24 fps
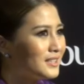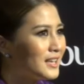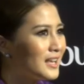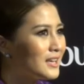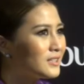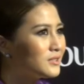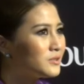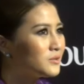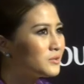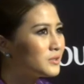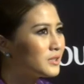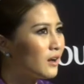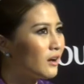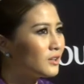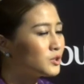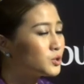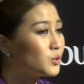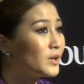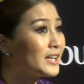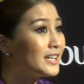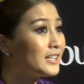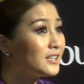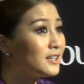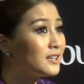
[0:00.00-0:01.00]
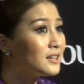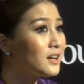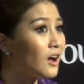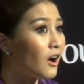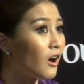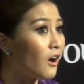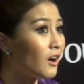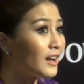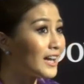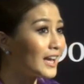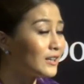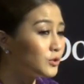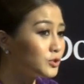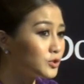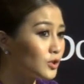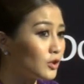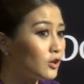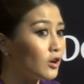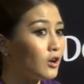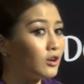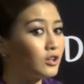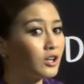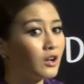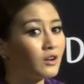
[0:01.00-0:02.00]
ล่าสุดเหรอช่วยเรื่องอ๋อการกุ
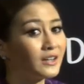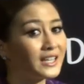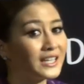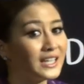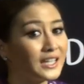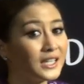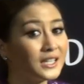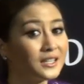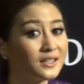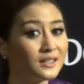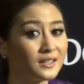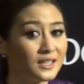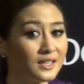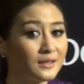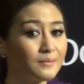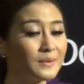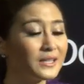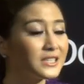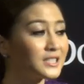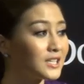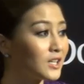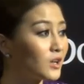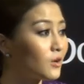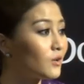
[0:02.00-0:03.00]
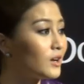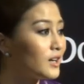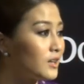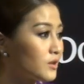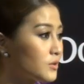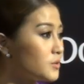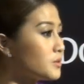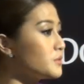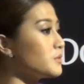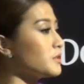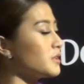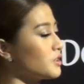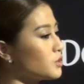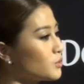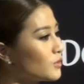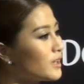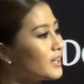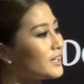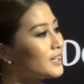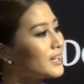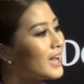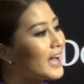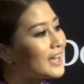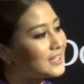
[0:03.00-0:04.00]
ศลของน้องคิด คิดเป็นจรงคกุลก็
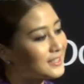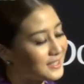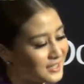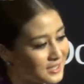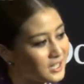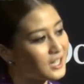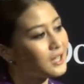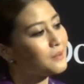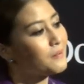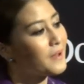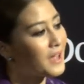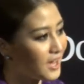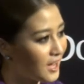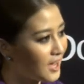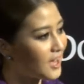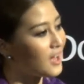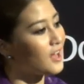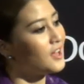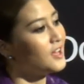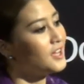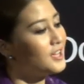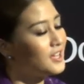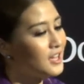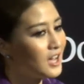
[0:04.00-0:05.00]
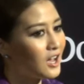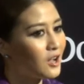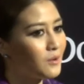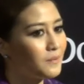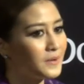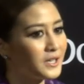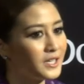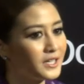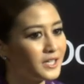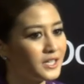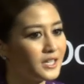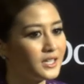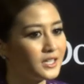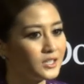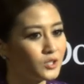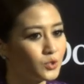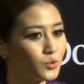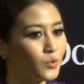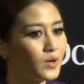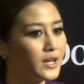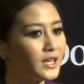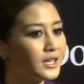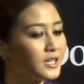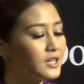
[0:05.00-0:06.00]
ช่วยขายเสื้อไปค่ะ เอาไป
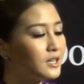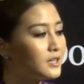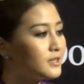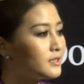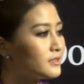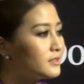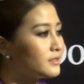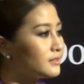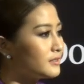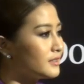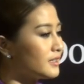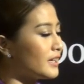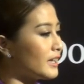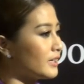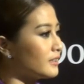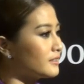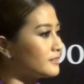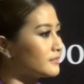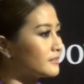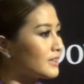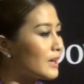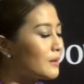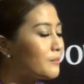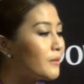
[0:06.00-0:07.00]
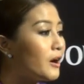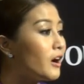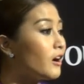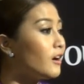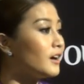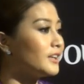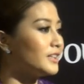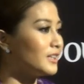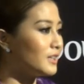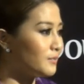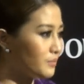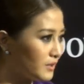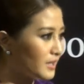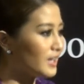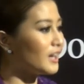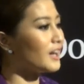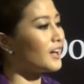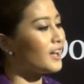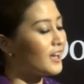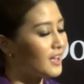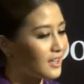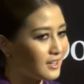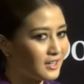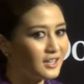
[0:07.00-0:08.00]
ช่วยเรื่องเด็กตาบอดอะไรพวก
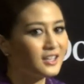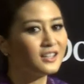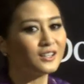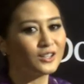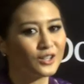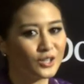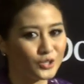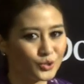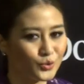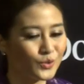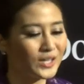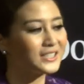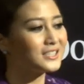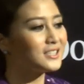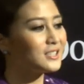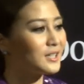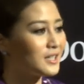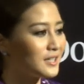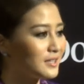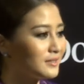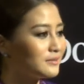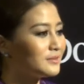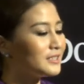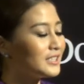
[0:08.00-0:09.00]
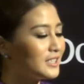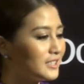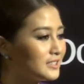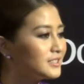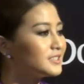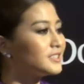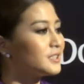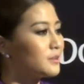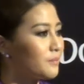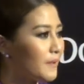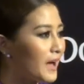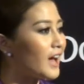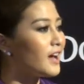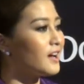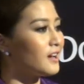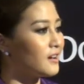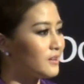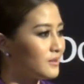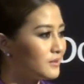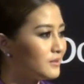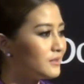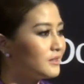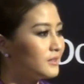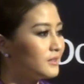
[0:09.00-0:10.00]
นี้ค่ะ ก็ช่วยเสื้อเรื่องเสื้อผ้าเขา